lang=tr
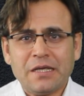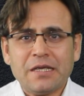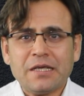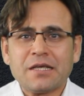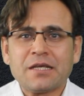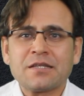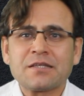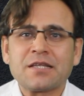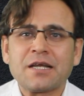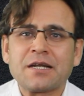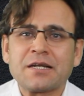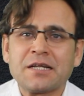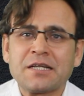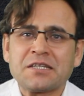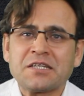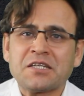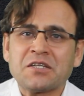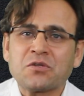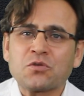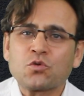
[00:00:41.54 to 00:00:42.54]

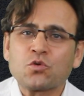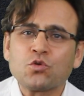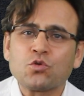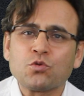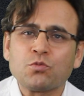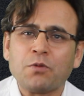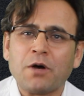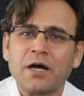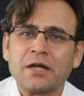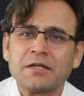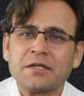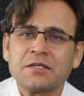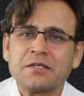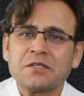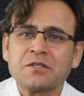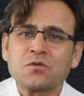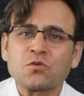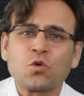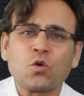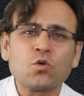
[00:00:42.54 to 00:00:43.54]
İnternetin,
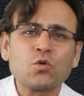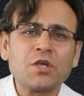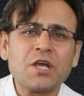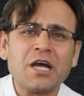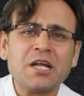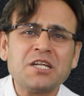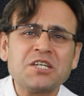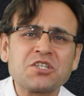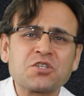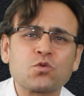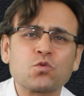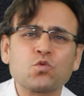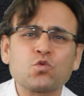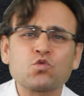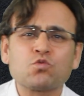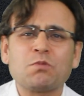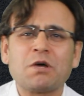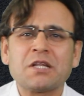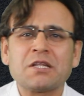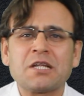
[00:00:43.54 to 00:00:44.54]
kütüphanenin, konuya ilişkin
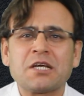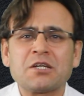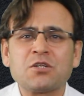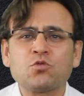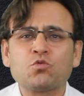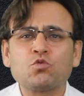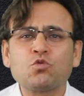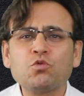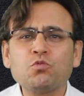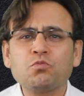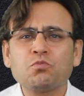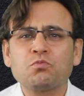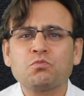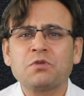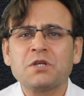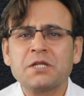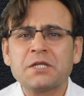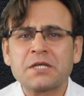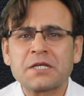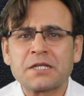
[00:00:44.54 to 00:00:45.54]
uzmanların tüm
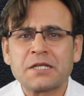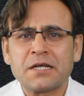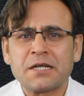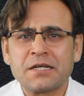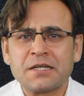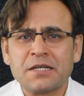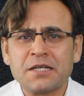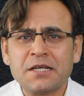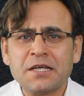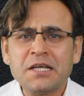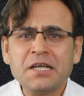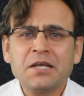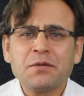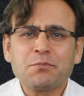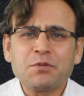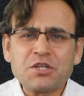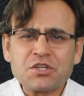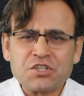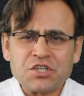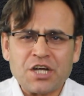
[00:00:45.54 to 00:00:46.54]
bildiklerini
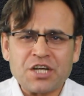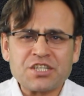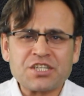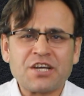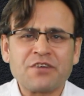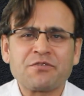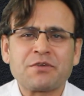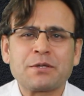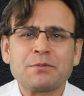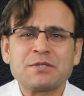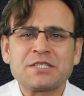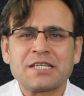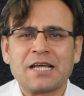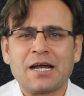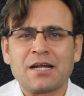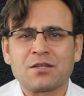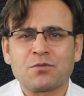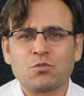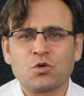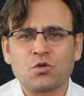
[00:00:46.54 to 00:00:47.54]
bir çarşaf gibi
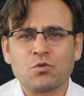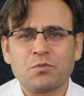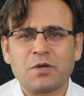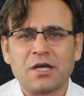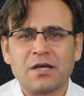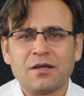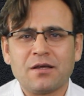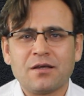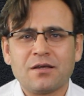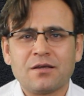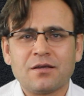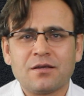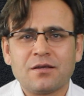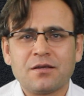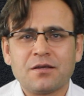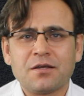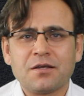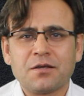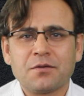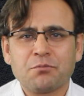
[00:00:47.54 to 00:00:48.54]
serdim önüme.
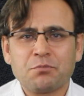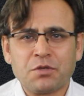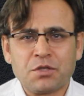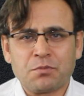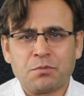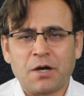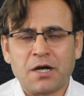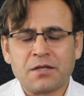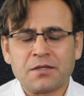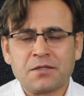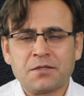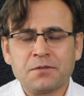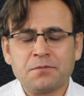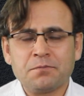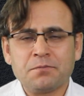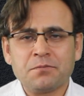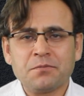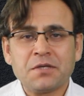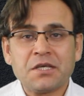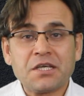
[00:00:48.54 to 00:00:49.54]
Bir
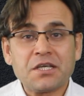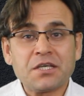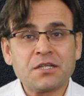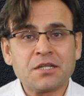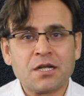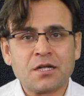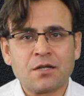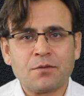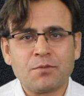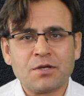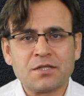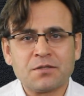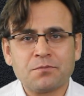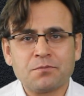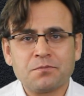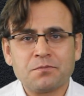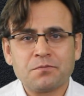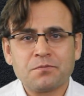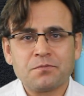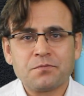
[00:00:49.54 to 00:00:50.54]
baktım, inanamadım.
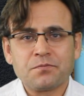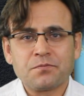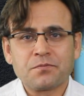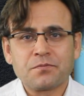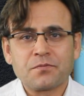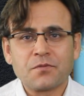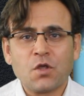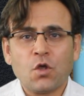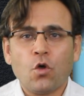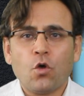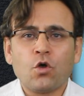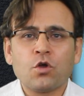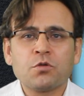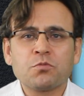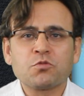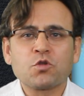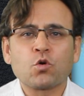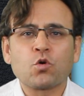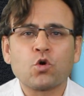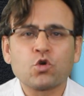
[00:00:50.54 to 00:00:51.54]

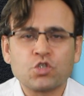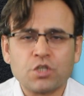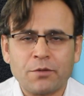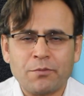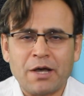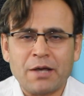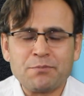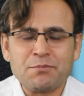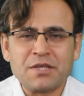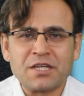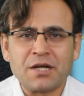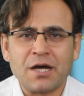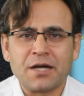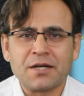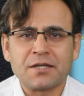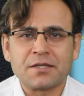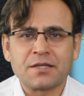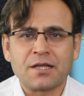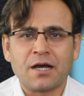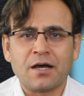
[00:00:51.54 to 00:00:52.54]
Önümde kocaman bir
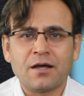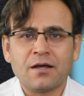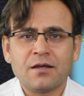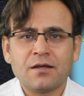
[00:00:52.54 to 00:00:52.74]
harita.